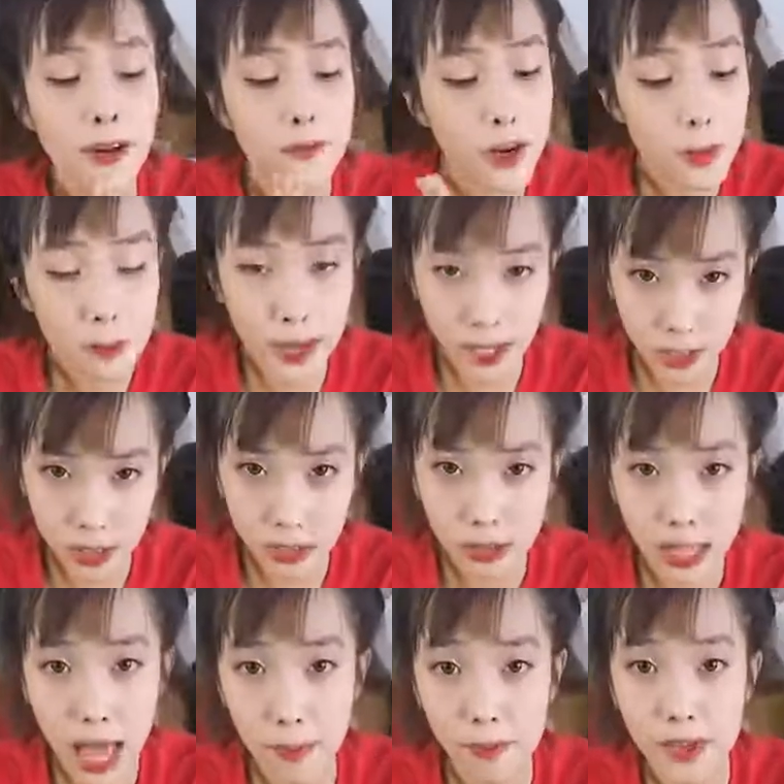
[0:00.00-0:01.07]
mà phân biệt được,
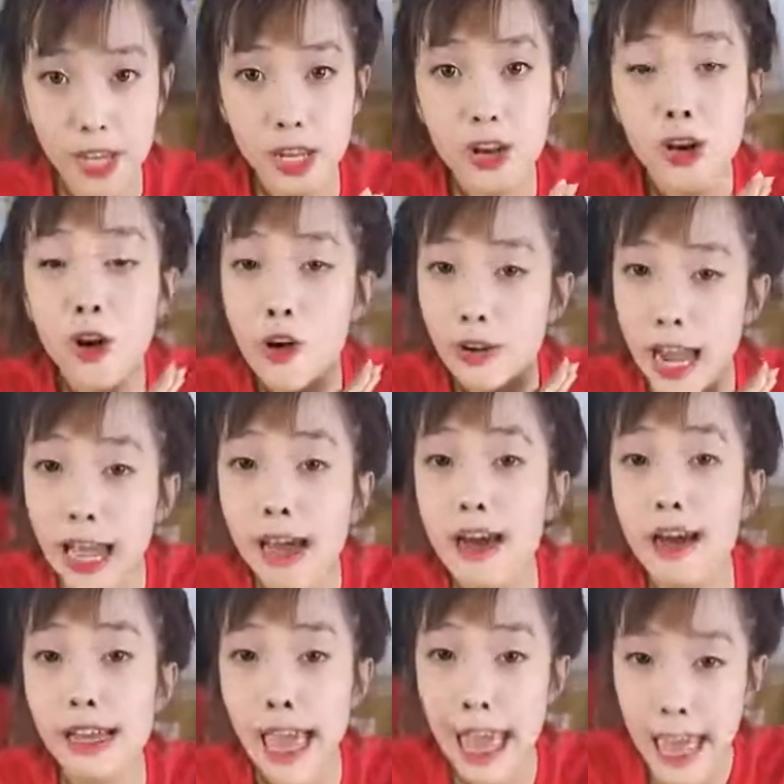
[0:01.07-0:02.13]
thậm chí nó còn đắt
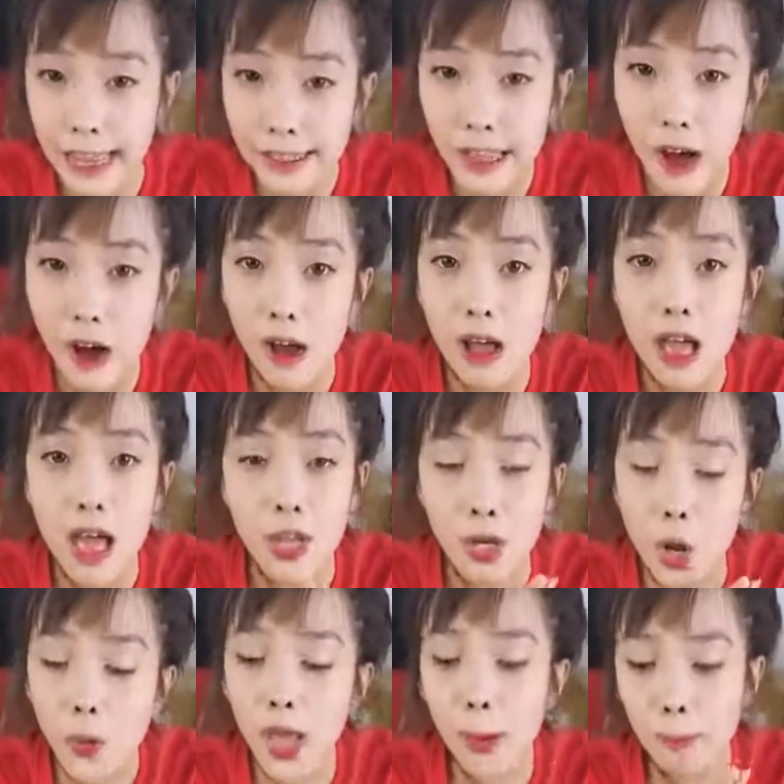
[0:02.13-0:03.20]
hơn cả hàng thật.
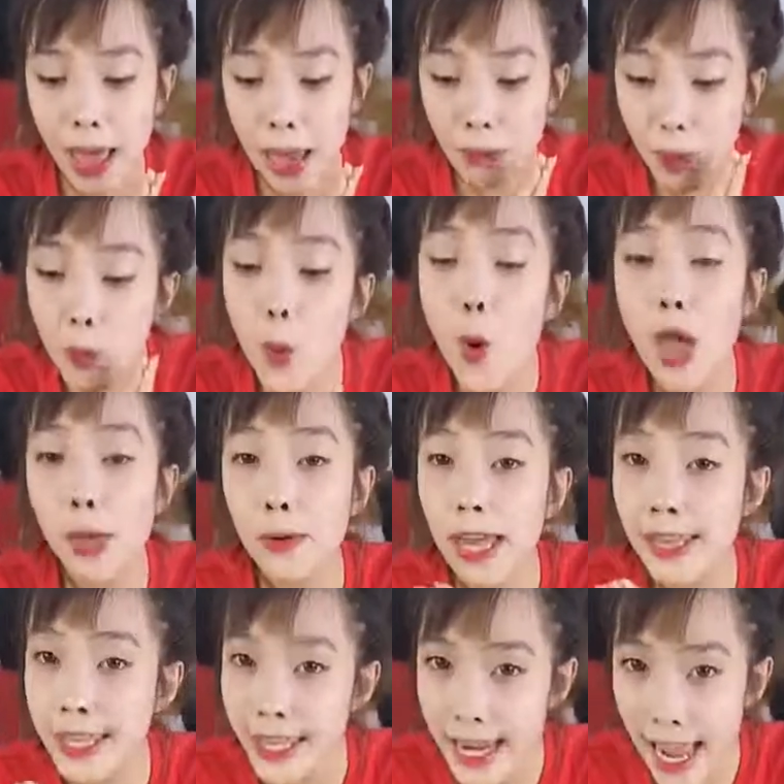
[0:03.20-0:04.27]
Nếu các bạn muốn mua
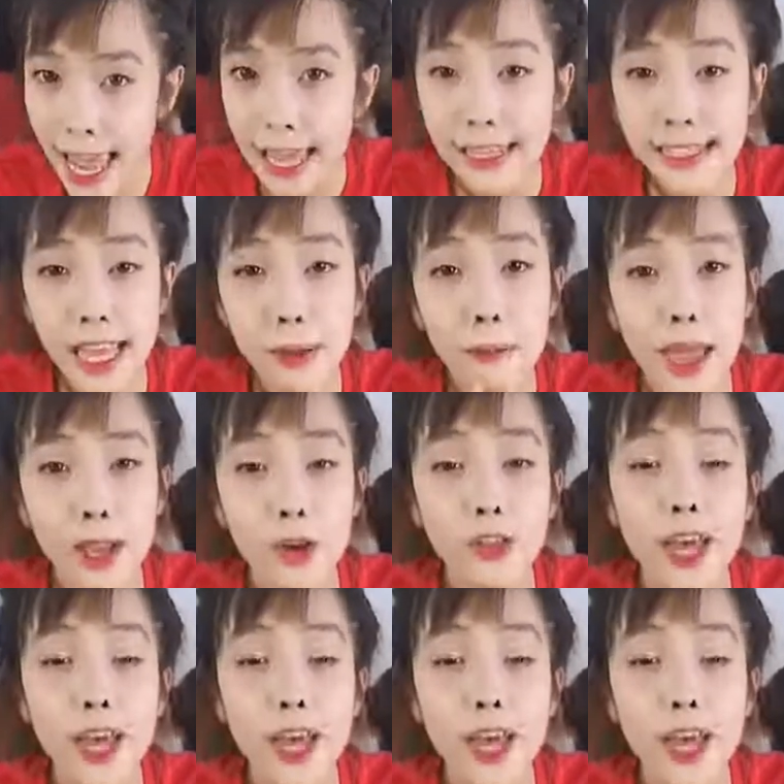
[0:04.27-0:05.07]
Elac chính hãng, các bạn có